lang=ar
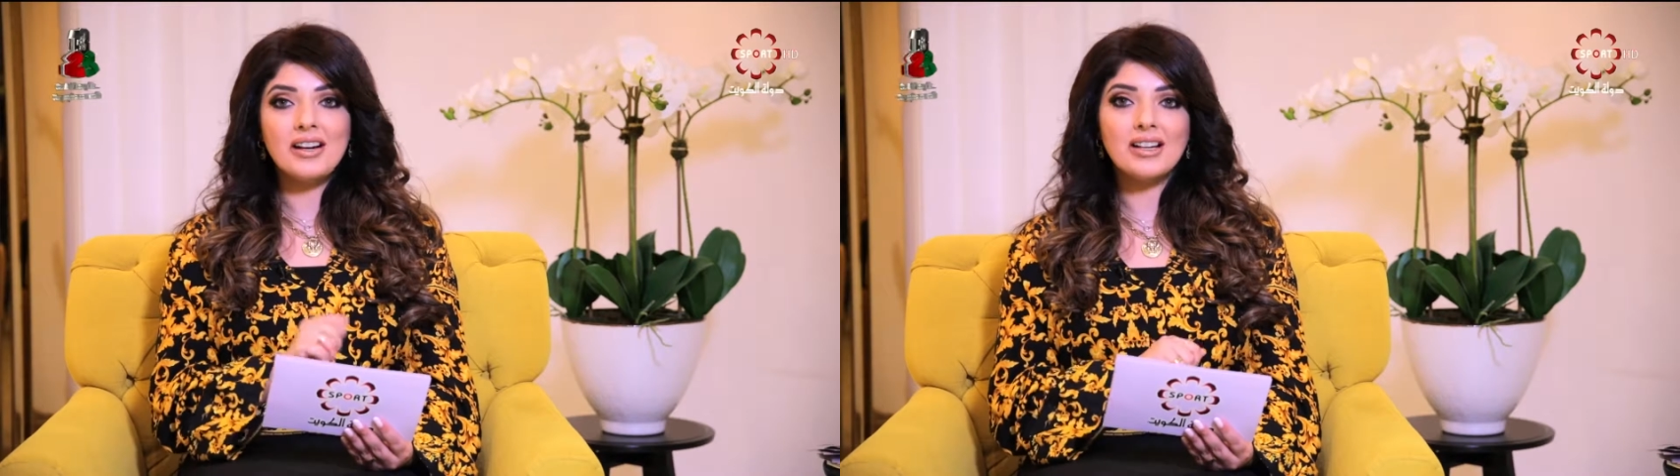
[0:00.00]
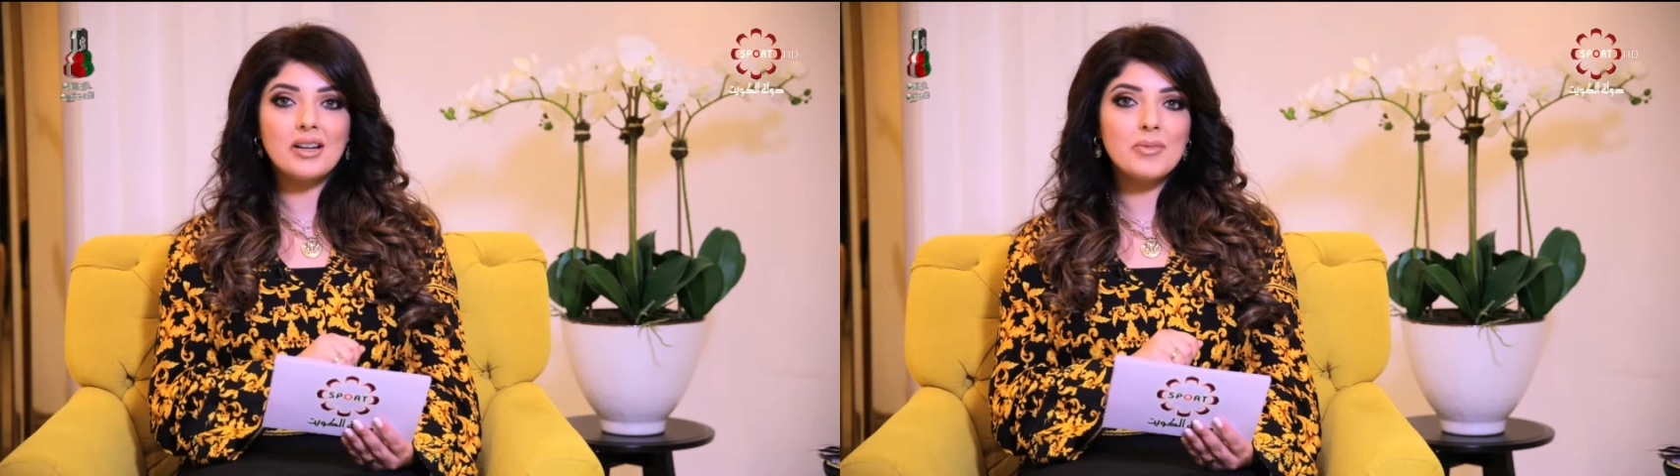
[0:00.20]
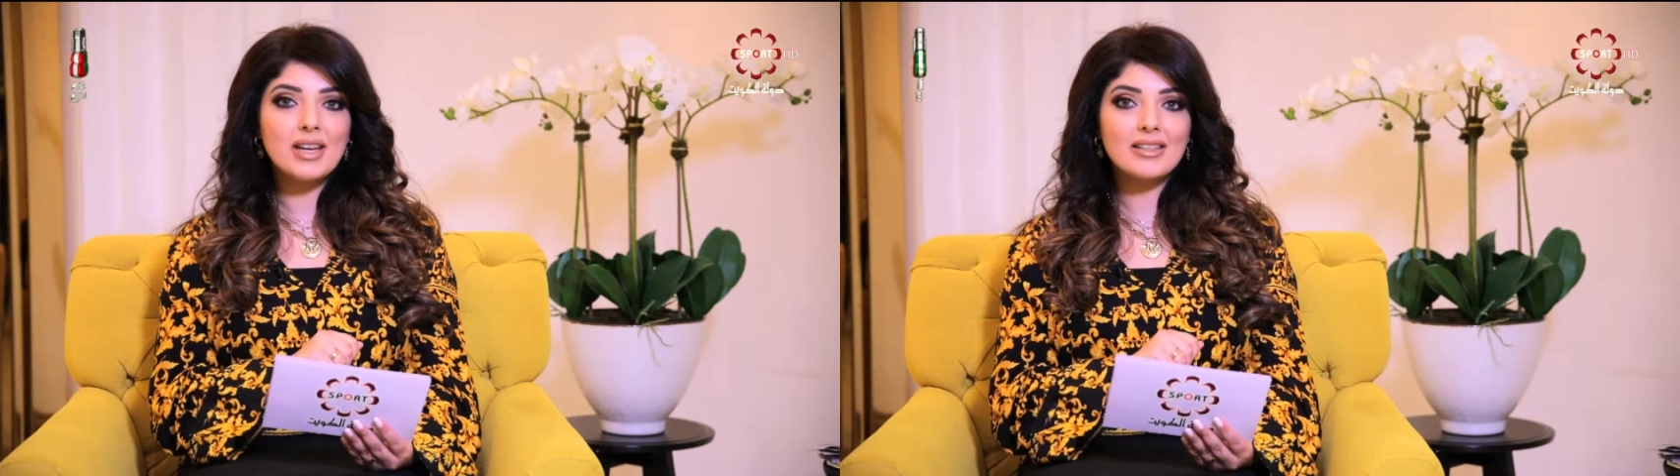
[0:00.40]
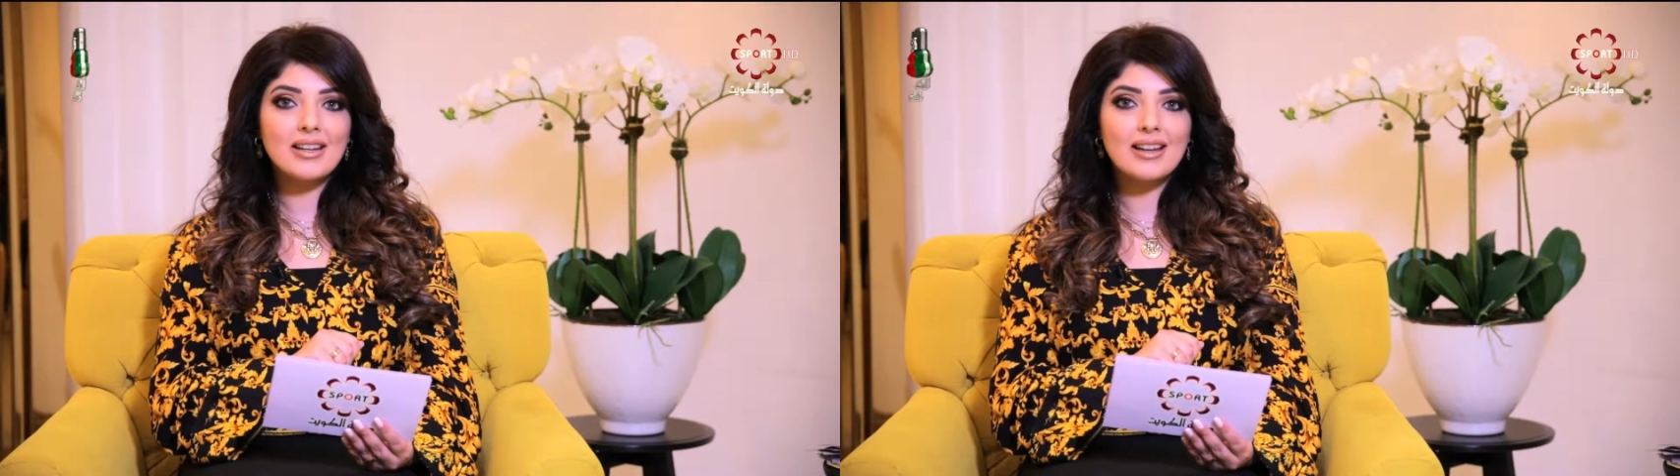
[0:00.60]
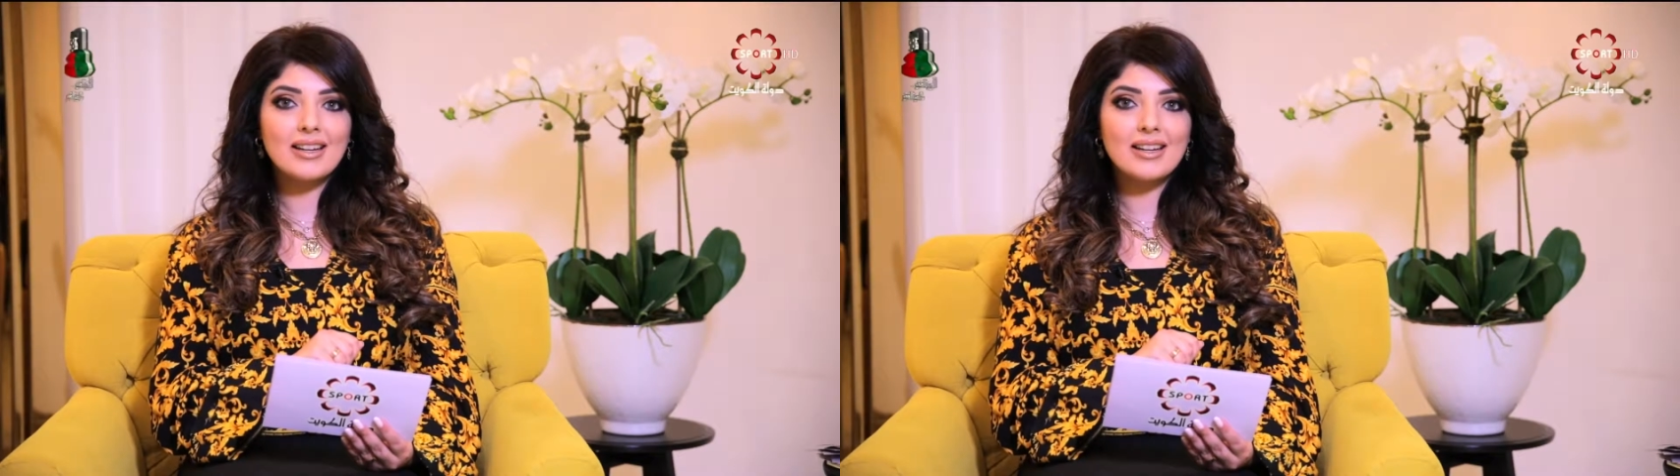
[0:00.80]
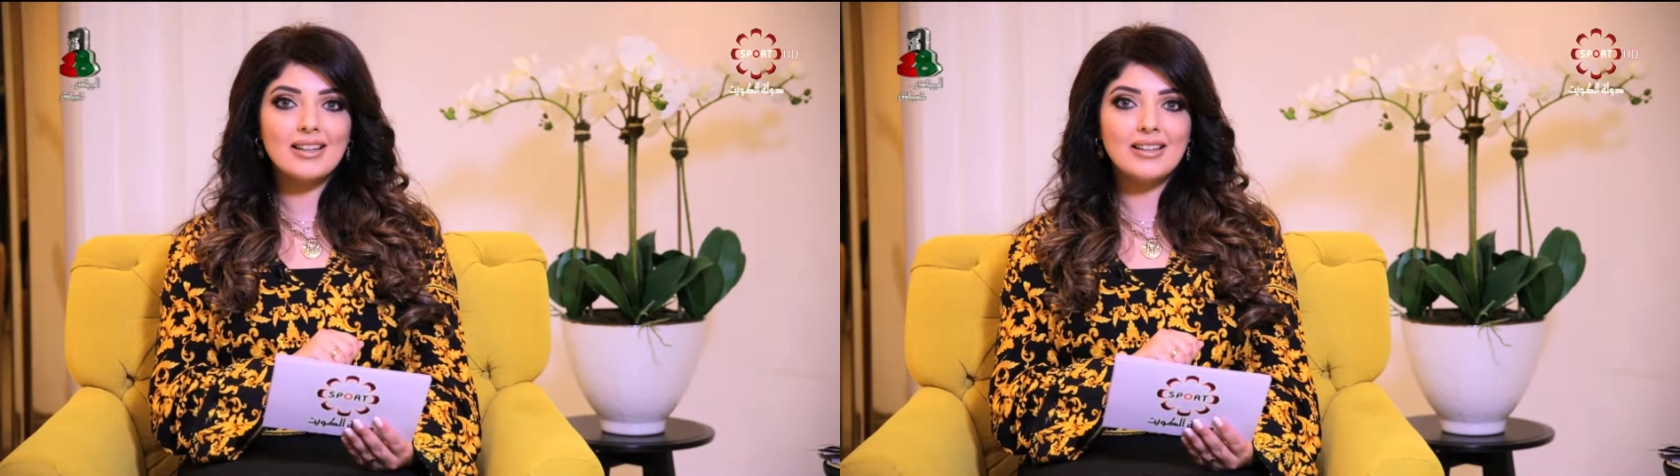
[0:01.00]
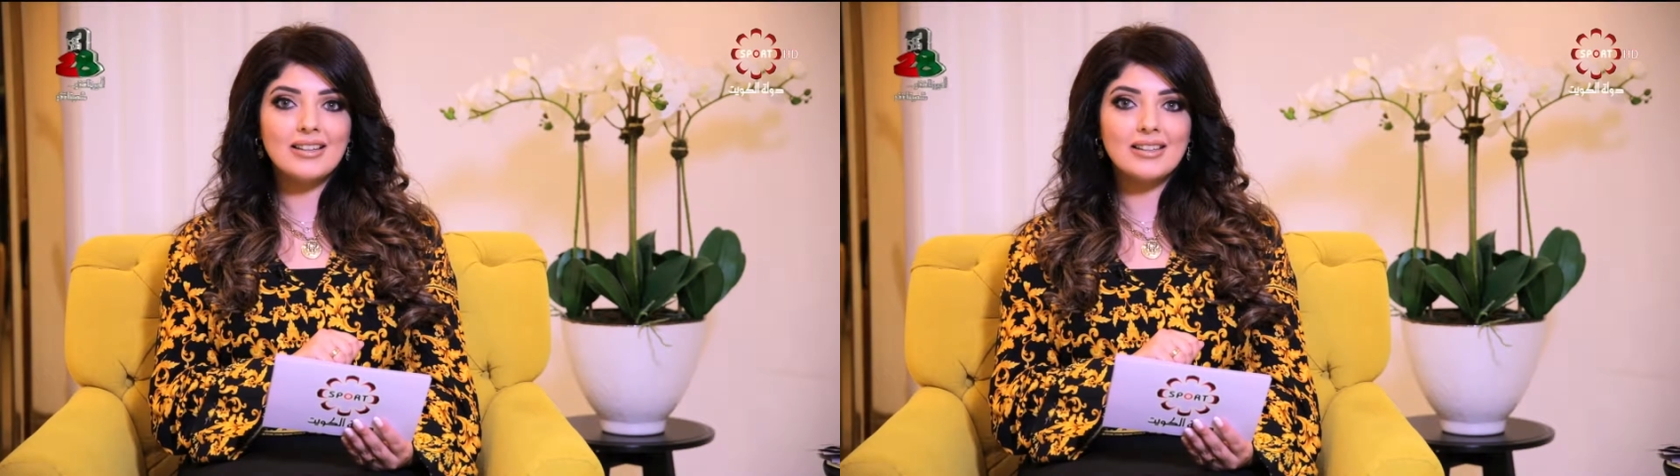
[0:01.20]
على كمية الأكل اللي